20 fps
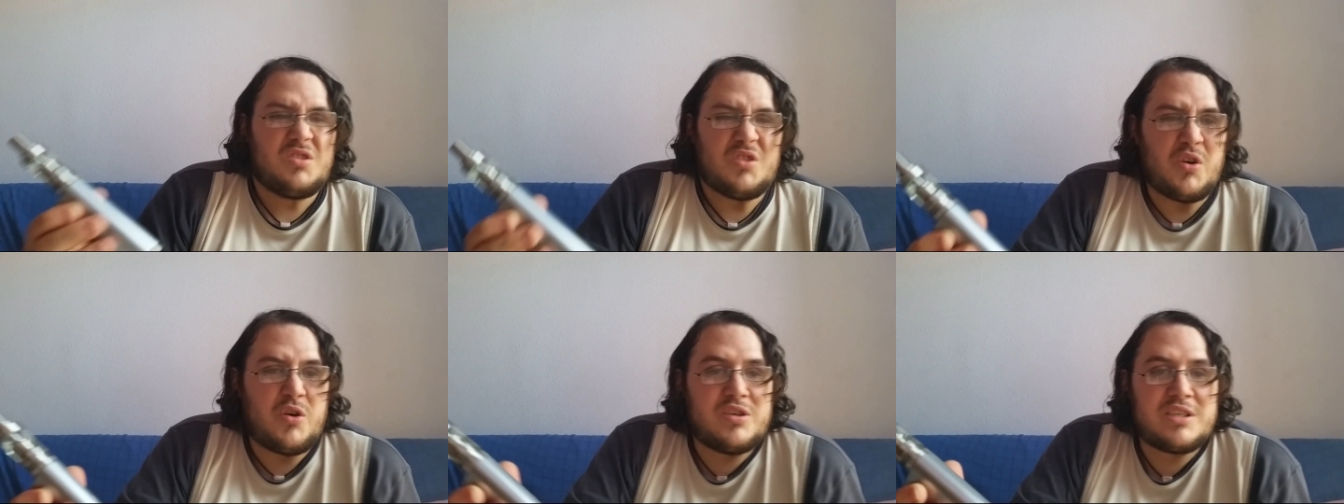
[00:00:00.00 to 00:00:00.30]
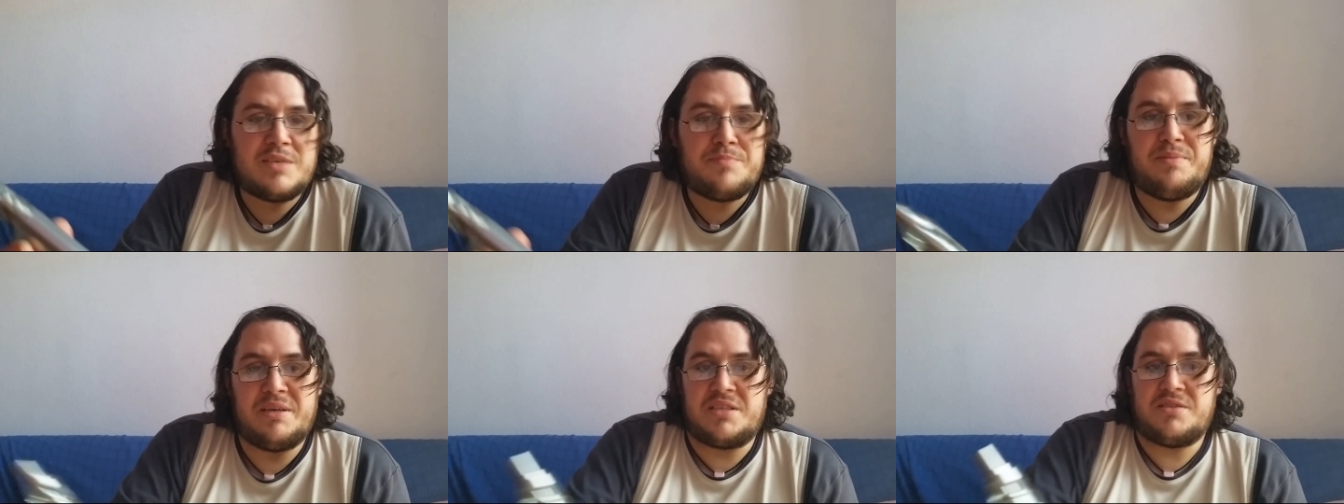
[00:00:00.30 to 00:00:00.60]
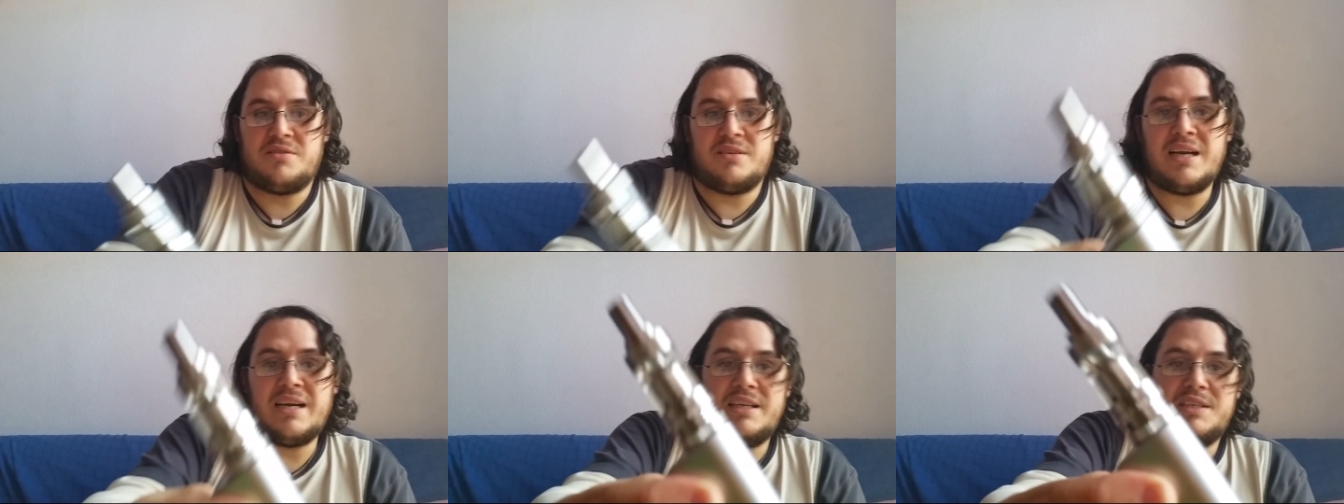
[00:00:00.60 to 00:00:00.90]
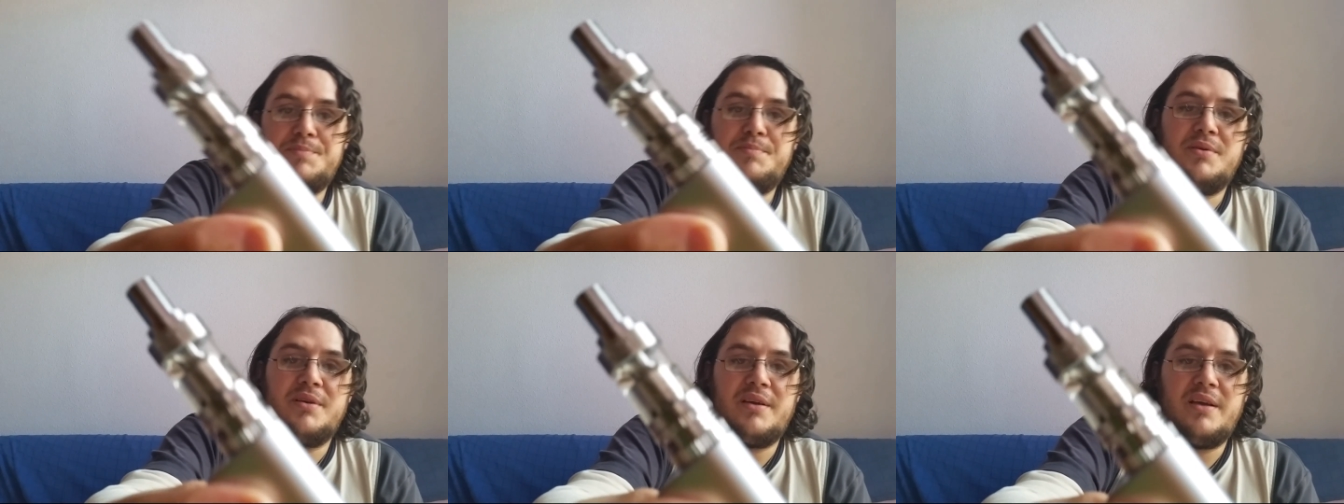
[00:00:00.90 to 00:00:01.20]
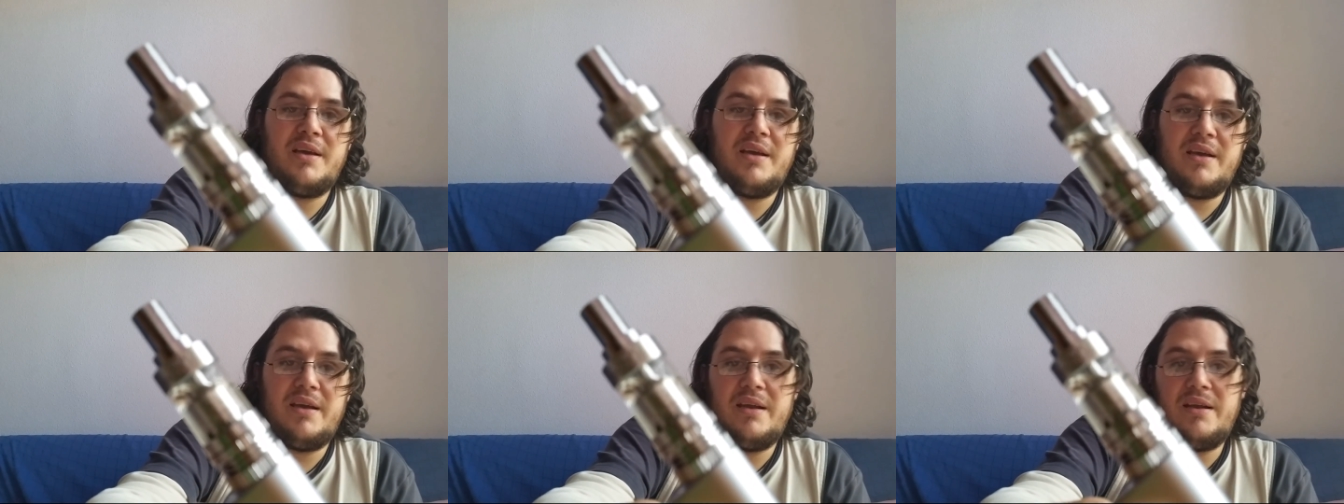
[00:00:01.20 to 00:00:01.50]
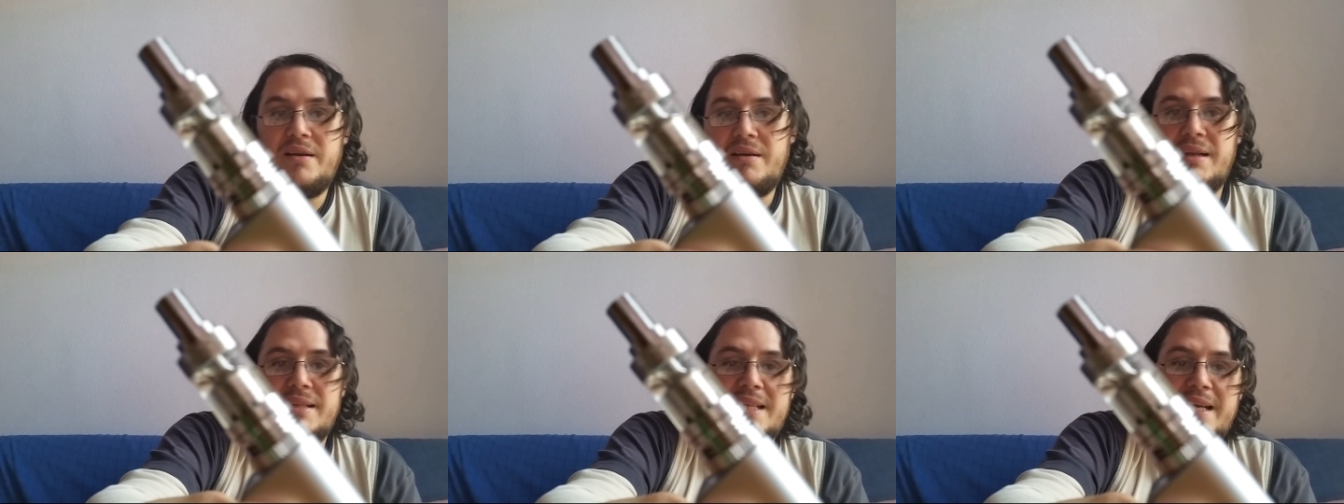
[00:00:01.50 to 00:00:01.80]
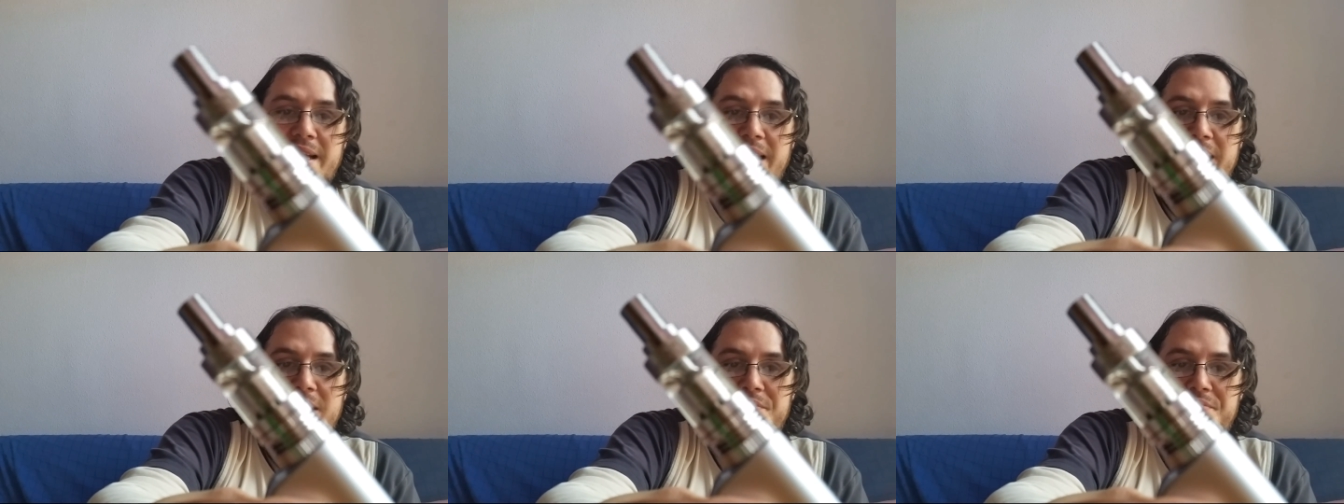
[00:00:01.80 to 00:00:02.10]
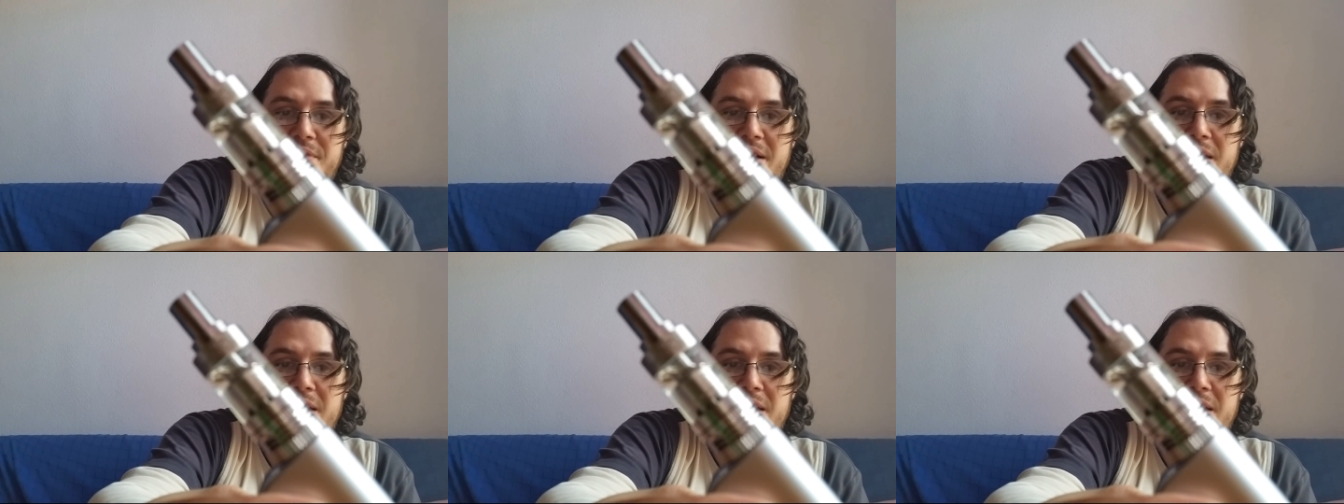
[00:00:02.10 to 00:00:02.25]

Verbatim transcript: Son cosas personales, porque la tanqueta